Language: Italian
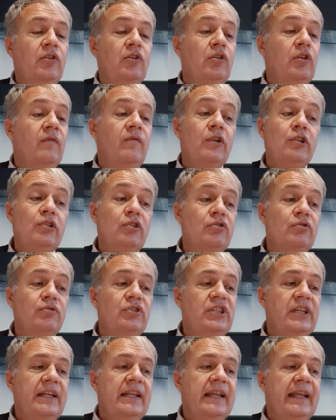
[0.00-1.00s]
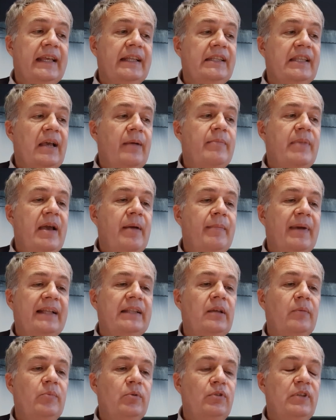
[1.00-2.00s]
Non voglio suggerire che ti abbia
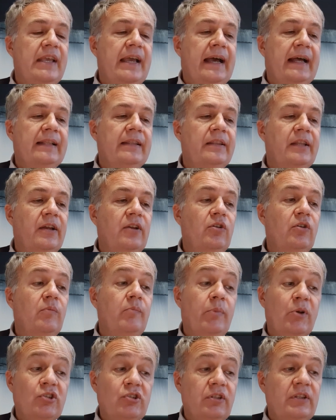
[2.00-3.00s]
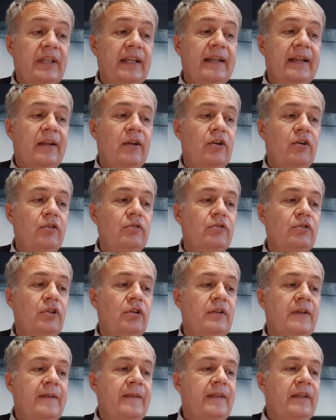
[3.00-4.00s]
amata più di altri, non posso tener
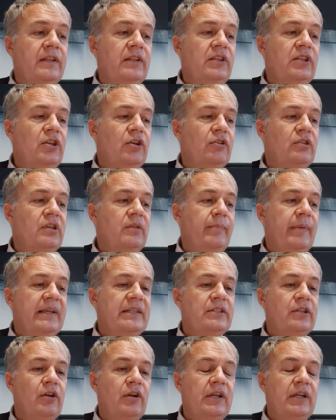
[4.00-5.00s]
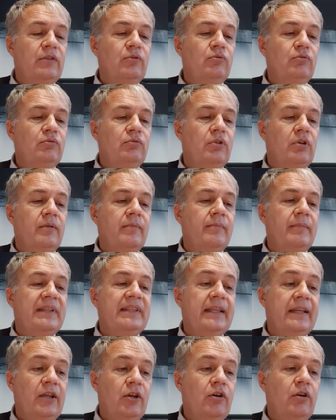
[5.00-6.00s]
conto di ogni passero accaduto, ma
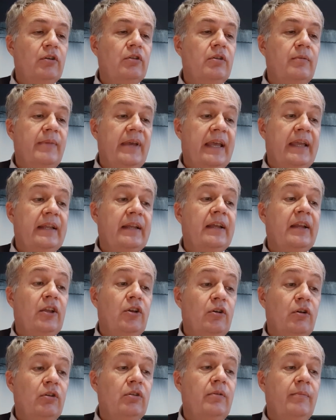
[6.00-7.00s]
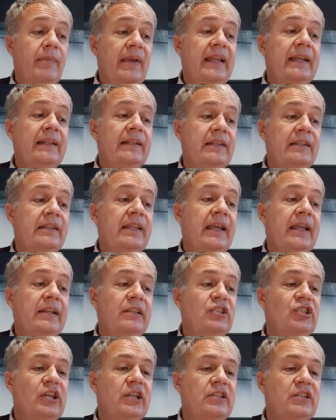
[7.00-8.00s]
ti ricordo bene, ricordo bene di te il
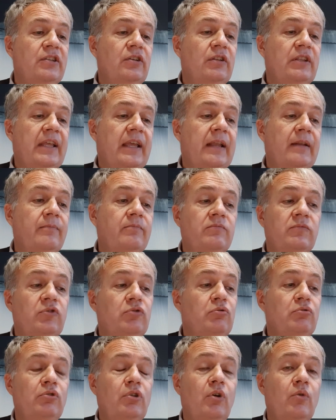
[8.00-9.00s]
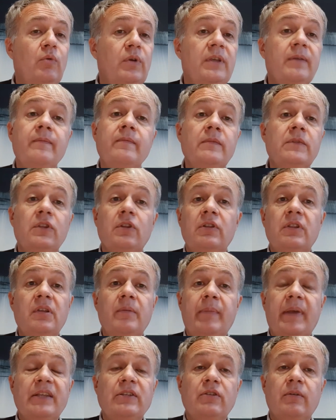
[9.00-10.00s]
Chelsea Hotel, tutto qui, non ti
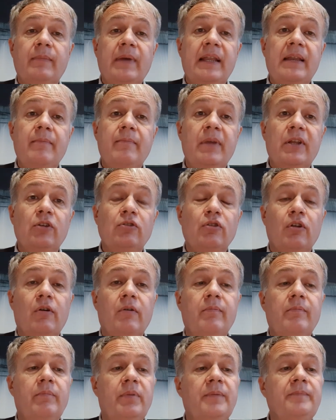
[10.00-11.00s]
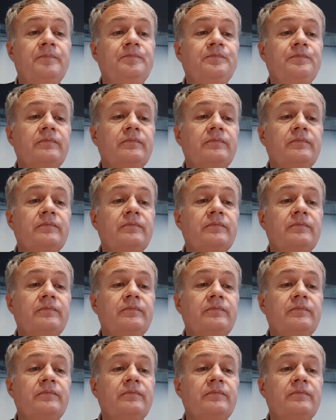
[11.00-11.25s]
penso mai nemmeno troppo.